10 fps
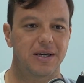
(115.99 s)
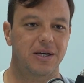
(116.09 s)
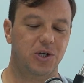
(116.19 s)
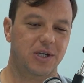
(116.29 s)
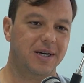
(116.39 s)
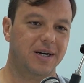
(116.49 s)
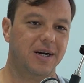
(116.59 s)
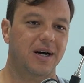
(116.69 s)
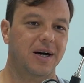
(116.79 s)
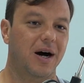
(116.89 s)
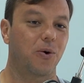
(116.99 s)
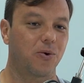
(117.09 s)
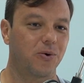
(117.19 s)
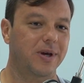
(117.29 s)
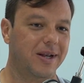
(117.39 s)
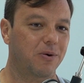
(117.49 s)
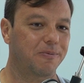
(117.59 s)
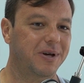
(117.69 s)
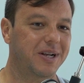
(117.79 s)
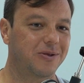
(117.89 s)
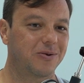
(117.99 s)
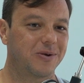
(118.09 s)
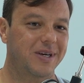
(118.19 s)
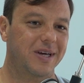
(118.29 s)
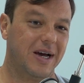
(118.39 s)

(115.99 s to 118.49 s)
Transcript: E tinha a alcunha, né? O apelido.